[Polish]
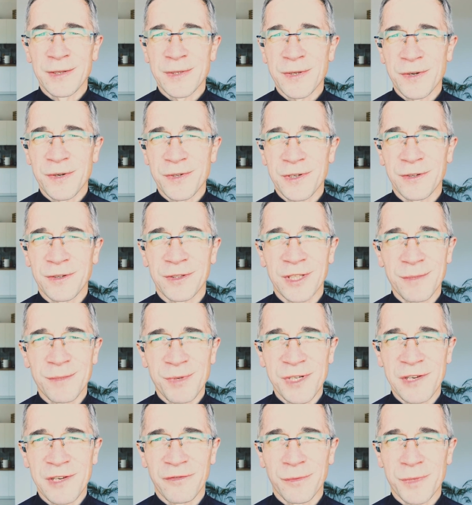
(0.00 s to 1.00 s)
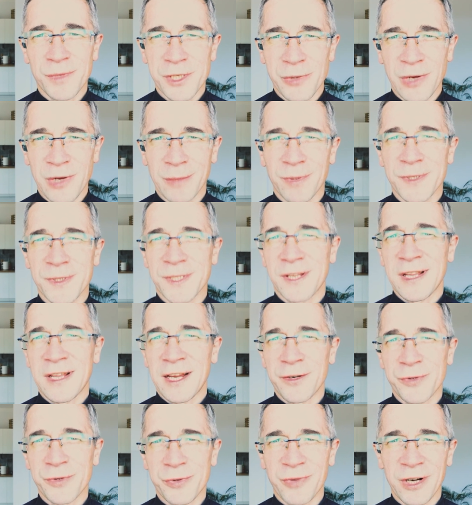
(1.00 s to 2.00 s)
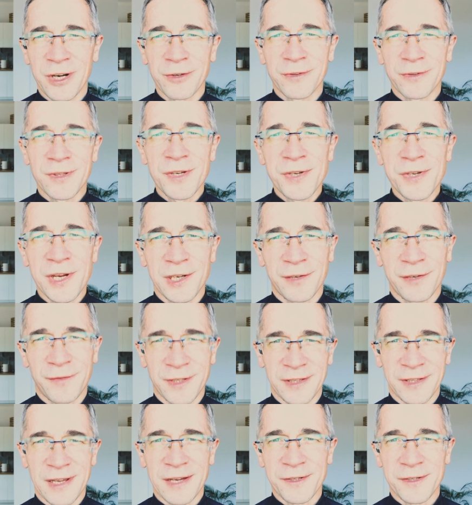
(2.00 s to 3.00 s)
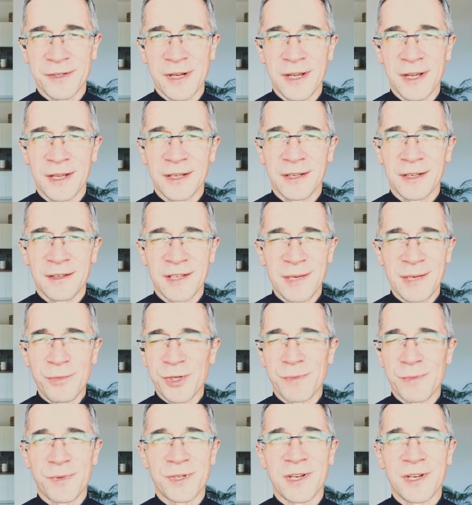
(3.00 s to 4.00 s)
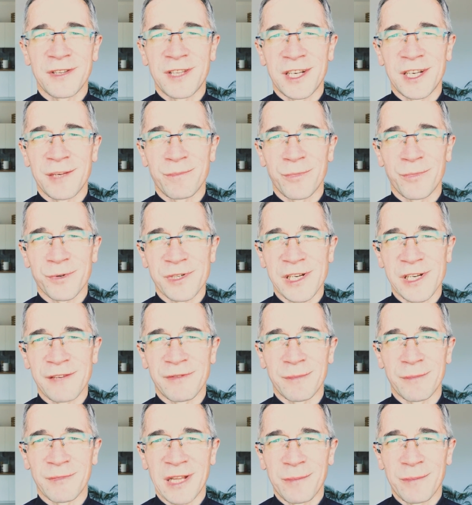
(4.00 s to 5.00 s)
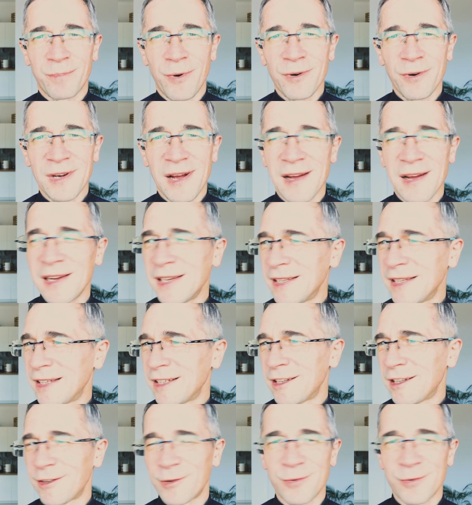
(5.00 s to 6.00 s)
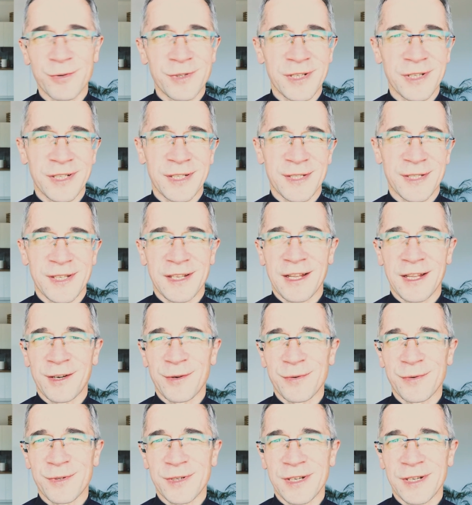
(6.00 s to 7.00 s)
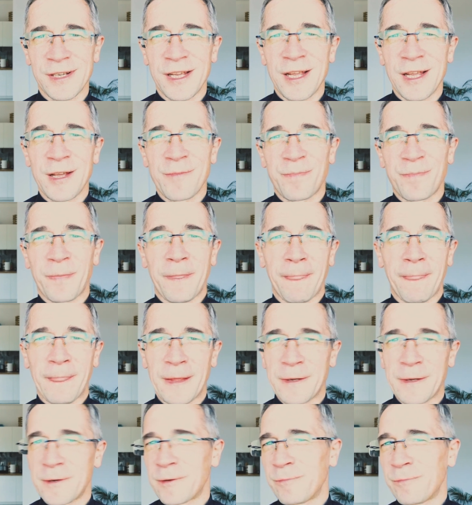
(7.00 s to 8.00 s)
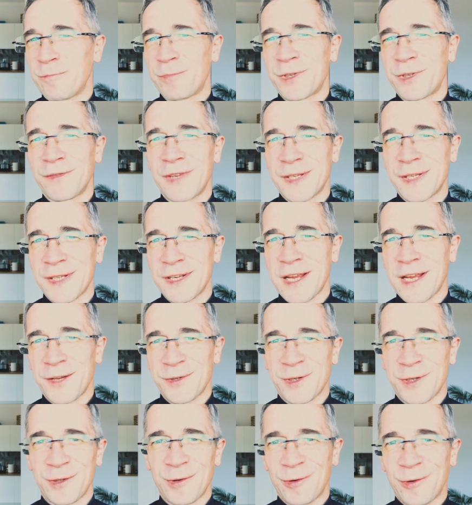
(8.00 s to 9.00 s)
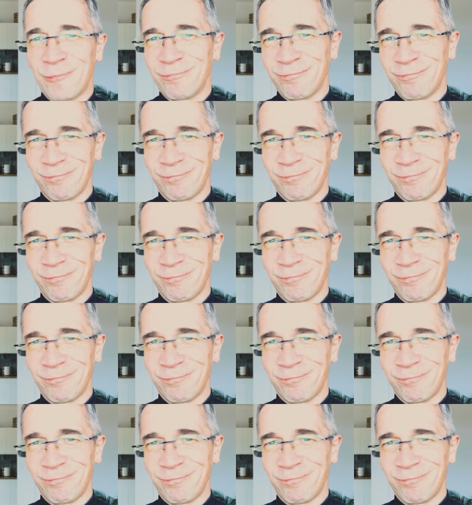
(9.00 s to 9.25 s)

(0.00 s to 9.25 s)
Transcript: Coś, czego Ty byś nie wymyślił, albo scenariusz, którego Ty się chwytasz, nie musi być jedynym możliwym. Dla Boga różnych scenariuszy mm, przywiedzenia Cię do